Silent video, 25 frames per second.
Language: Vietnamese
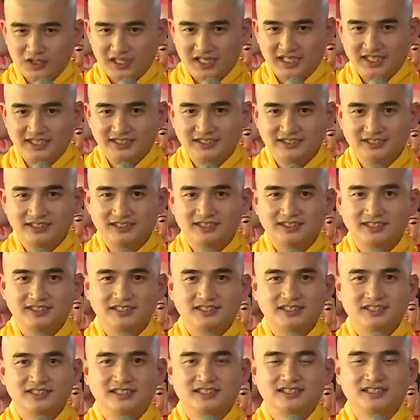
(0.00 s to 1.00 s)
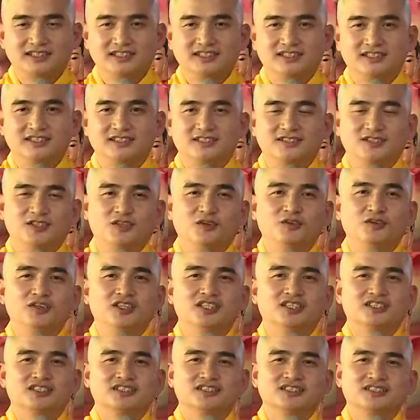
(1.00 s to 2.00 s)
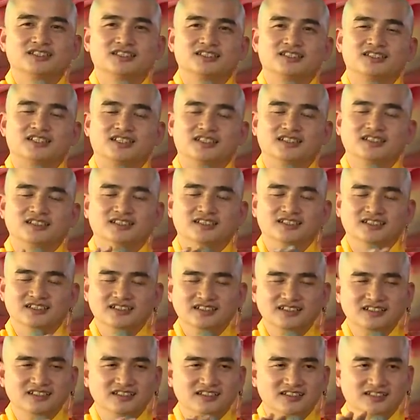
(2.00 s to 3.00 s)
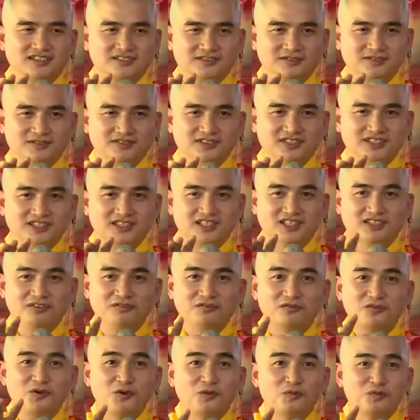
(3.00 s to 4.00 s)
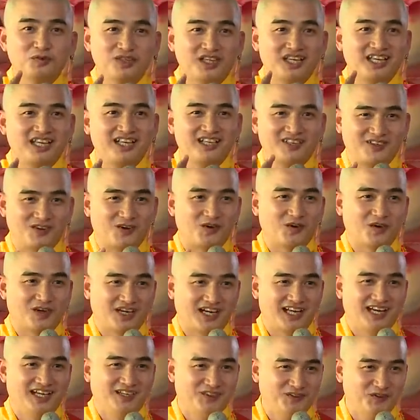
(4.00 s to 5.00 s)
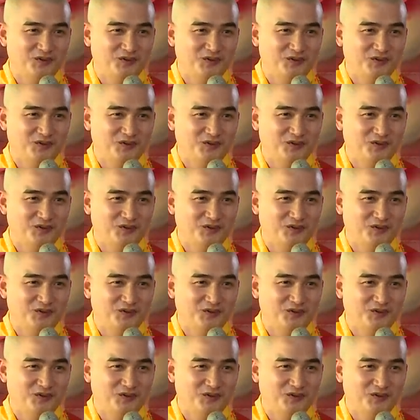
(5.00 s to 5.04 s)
gắng nỗ lực tận hưởng được những phút giây còn lại